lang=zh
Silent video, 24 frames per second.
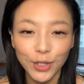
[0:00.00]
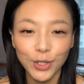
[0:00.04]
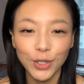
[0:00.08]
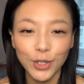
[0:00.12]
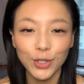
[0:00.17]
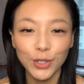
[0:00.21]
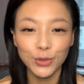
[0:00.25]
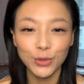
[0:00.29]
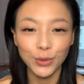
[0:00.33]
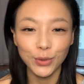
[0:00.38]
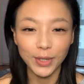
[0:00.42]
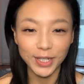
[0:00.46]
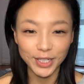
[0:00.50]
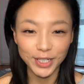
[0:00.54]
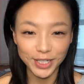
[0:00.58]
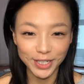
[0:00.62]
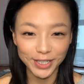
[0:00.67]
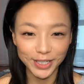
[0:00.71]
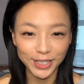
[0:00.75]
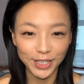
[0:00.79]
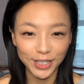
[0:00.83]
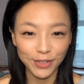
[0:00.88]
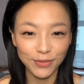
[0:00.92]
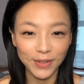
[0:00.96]
所以这
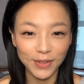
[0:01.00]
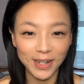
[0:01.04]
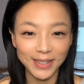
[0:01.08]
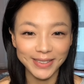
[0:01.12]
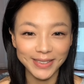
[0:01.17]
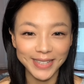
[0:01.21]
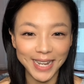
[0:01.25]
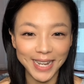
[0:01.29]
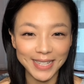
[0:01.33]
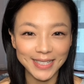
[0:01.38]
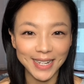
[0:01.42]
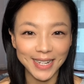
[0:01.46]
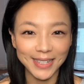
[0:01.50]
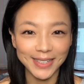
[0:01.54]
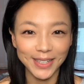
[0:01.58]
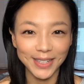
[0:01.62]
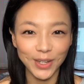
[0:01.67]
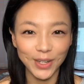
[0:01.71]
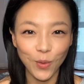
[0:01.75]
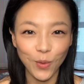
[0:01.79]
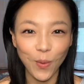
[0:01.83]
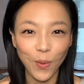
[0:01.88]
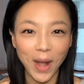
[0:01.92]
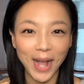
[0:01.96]
个地方大家可
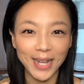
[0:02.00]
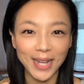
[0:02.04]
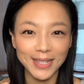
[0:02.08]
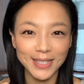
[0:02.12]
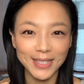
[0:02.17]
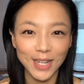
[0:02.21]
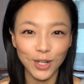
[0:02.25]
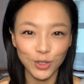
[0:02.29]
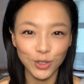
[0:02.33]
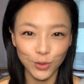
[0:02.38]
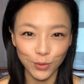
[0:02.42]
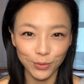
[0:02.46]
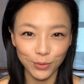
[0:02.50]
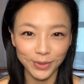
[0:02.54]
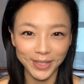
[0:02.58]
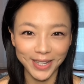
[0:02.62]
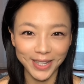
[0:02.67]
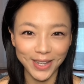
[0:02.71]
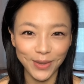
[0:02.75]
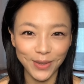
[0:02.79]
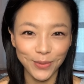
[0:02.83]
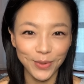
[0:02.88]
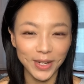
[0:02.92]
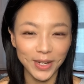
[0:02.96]
以划一下重
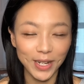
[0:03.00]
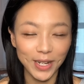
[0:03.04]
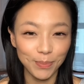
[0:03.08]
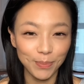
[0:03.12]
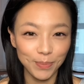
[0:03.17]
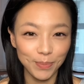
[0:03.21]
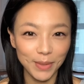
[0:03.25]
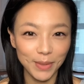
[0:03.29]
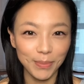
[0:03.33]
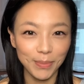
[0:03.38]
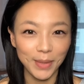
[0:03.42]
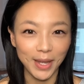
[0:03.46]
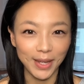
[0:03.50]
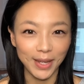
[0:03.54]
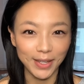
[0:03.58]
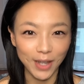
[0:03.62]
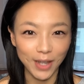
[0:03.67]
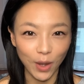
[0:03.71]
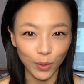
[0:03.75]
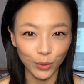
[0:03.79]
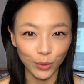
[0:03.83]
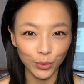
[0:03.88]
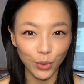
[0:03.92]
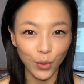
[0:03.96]
点，为了避免
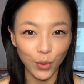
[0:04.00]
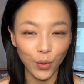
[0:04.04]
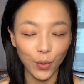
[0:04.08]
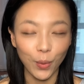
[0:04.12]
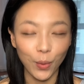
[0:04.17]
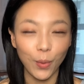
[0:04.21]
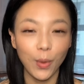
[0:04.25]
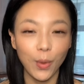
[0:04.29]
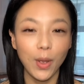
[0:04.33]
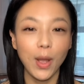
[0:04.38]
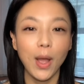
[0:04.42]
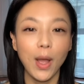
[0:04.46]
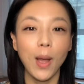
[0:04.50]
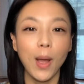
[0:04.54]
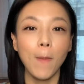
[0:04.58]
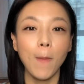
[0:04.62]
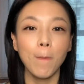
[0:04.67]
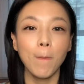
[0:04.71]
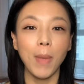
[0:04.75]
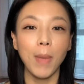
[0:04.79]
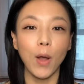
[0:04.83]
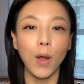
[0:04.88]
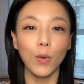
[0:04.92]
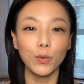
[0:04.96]
腰痛，
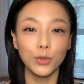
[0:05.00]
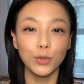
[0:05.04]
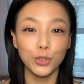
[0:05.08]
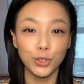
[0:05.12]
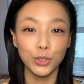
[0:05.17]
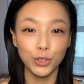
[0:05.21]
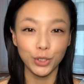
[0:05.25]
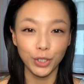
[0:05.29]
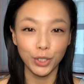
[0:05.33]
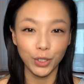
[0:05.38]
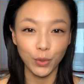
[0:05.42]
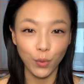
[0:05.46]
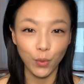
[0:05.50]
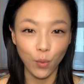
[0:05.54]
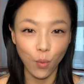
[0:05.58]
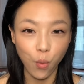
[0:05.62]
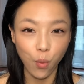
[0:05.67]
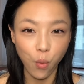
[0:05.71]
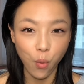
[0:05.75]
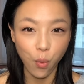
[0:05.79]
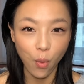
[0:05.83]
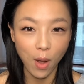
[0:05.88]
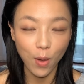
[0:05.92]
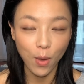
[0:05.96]
保持你
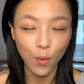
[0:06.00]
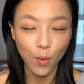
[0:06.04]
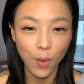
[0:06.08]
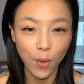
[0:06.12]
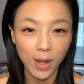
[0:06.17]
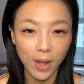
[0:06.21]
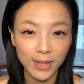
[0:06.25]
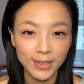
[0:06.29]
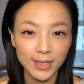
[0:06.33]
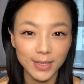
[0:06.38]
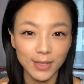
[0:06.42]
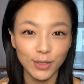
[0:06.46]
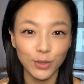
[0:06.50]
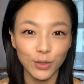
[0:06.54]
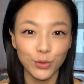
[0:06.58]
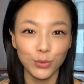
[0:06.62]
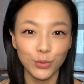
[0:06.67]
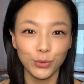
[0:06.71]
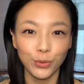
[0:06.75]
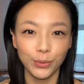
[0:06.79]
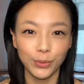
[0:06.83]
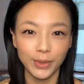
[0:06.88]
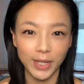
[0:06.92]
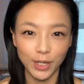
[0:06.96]
髋关节的主
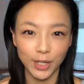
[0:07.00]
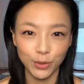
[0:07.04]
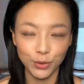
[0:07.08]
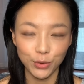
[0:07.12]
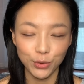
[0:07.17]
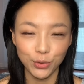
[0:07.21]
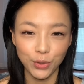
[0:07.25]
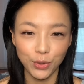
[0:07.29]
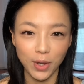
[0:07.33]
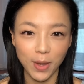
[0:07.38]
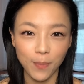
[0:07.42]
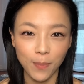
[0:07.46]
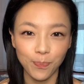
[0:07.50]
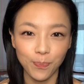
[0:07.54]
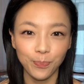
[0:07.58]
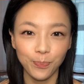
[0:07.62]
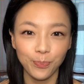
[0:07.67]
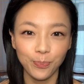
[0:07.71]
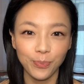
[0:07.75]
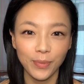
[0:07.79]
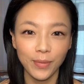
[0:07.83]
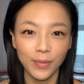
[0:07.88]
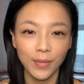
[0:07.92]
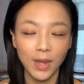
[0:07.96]
动内旋。
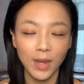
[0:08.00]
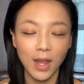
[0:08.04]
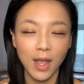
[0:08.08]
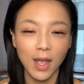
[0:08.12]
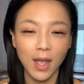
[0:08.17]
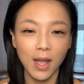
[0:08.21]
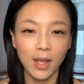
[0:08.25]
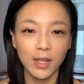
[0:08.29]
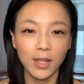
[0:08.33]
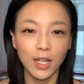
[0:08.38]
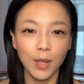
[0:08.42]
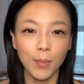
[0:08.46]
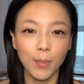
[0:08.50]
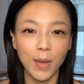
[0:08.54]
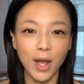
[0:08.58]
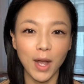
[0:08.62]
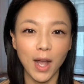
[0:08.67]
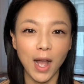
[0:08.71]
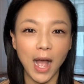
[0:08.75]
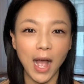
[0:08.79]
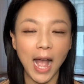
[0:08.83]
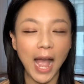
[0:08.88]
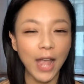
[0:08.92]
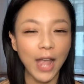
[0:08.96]
那
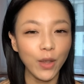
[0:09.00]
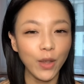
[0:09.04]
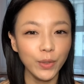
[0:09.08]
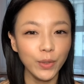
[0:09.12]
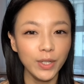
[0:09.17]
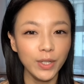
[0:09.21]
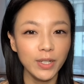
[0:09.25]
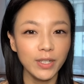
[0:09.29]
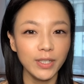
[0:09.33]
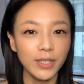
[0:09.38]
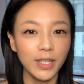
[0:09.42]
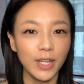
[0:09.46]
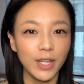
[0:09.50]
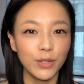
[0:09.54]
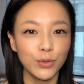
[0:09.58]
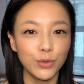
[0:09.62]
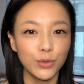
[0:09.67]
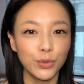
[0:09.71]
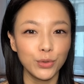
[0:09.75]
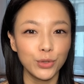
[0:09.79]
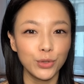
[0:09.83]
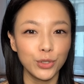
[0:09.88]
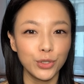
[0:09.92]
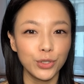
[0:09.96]
么还有一个点，
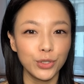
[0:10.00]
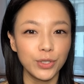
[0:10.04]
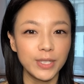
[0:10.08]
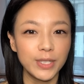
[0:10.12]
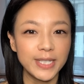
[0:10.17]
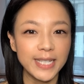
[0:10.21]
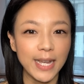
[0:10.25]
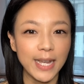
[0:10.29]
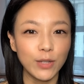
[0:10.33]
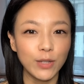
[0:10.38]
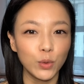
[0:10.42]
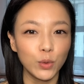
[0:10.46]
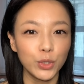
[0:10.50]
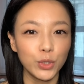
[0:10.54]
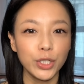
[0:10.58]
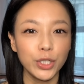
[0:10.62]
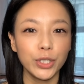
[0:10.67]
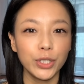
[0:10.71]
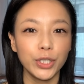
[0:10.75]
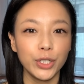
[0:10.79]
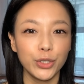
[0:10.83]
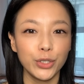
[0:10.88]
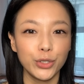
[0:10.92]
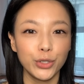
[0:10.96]
就是在做这个
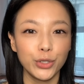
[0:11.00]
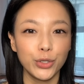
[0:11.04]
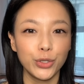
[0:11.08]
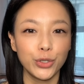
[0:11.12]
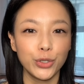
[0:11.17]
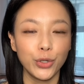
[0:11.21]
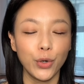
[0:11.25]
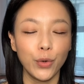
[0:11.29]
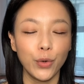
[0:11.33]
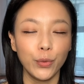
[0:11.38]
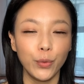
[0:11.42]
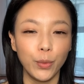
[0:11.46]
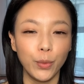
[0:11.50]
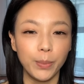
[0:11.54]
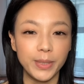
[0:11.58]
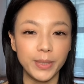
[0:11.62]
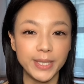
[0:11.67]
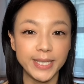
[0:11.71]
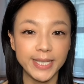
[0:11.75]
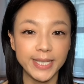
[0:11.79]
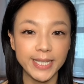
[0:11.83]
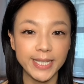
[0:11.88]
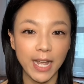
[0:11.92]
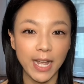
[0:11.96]
体式的时候，我们
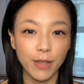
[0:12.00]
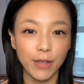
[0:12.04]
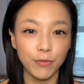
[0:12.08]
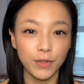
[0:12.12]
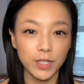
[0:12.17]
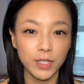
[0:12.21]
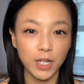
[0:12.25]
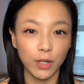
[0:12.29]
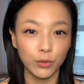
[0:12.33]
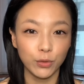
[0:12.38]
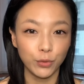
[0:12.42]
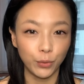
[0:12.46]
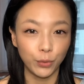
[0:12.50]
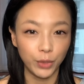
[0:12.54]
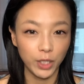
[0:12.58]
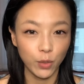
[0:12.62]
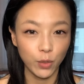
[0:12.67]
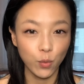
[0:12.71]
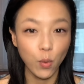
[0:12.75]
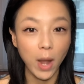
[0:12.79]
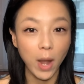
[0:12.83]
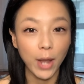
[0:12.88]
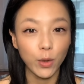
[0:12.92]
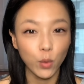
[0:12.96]
膝盖非常容易
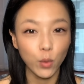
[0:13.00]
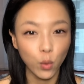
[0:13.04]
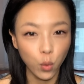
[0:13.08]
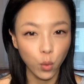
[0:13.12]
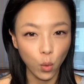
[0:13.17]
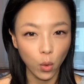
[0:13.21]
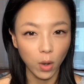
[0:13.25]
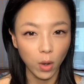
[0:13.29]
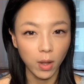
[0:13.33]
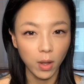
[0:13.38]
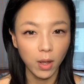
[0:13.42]
外扩。